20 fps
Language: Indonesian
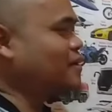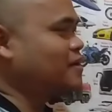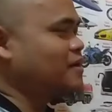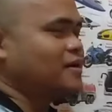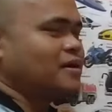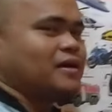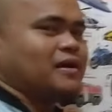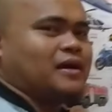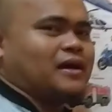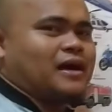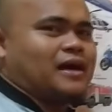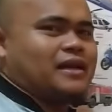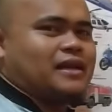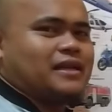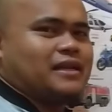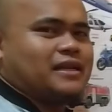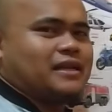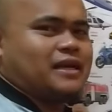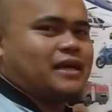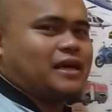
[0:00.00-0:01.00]
iya.
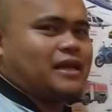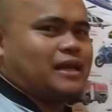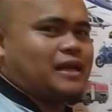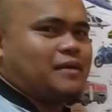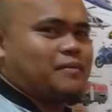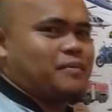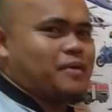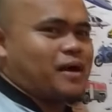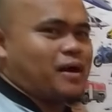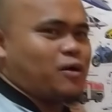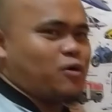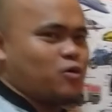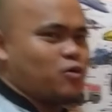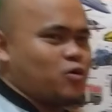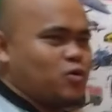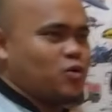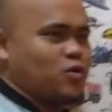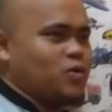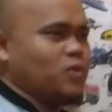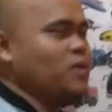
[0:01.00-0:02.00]
Hari ini Kala
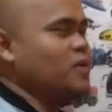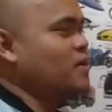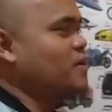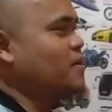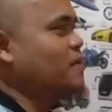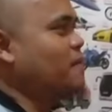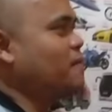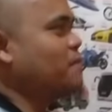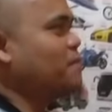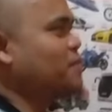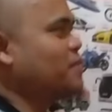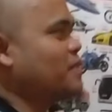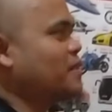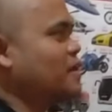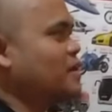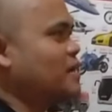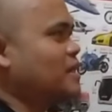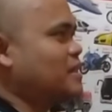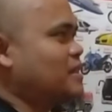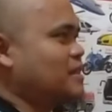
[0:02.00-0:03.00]
mau
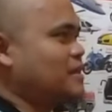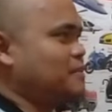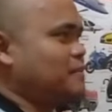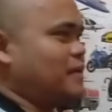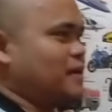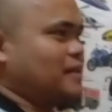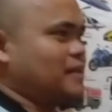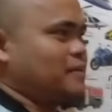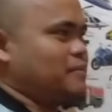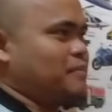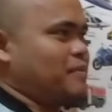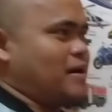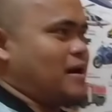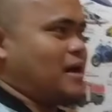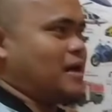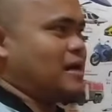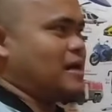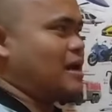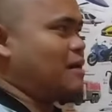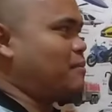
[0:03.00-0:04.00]

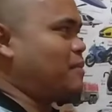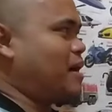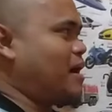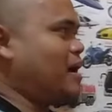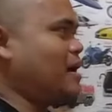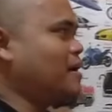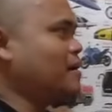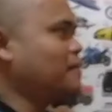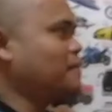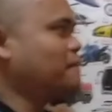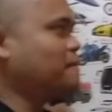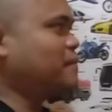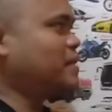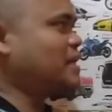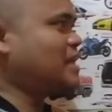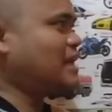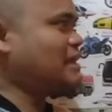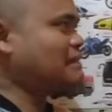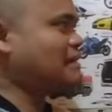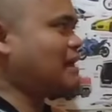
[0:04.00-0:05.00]
tebak-tebak nama
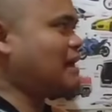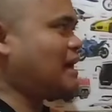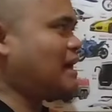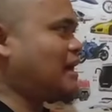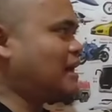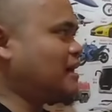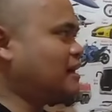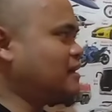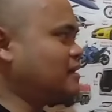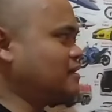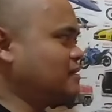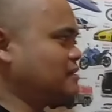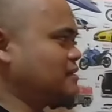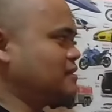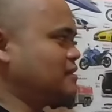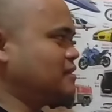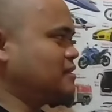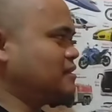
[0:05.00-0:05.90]
binatang.